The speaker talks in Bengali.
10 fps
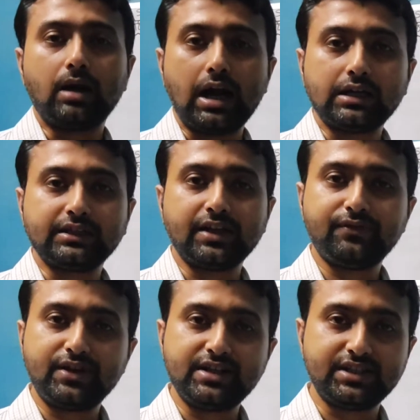হাট থেকে
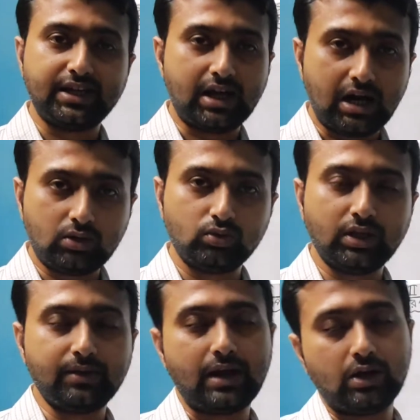ফিরছে হাঁটু
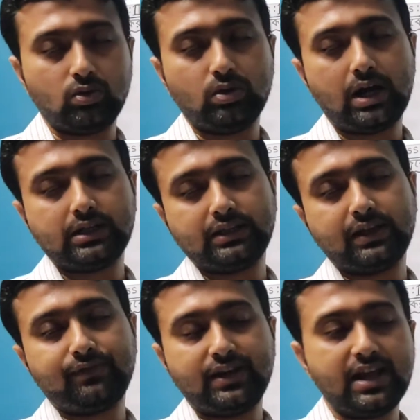থেকে হাঁটু হাট
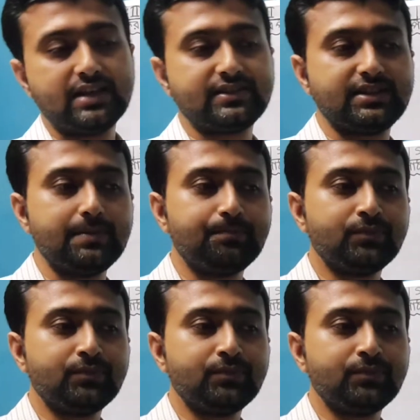থেকে ফিরে আসছে